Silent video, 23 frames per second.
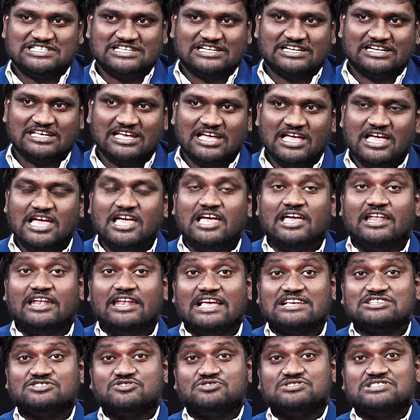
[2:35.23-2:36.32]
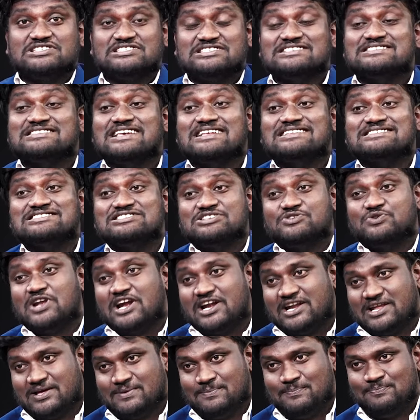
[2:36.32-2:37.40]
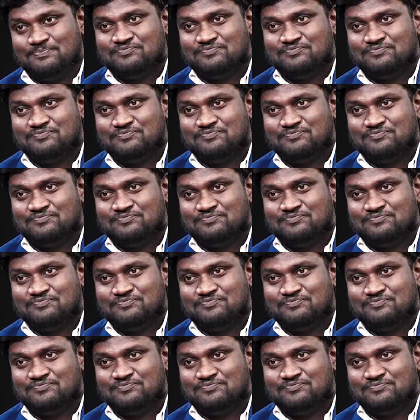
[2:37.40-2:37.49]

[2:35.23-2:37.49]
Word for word: చేయండి నెక్స్ట్ వచ్చేసి సెన్సిటివ్ డేటా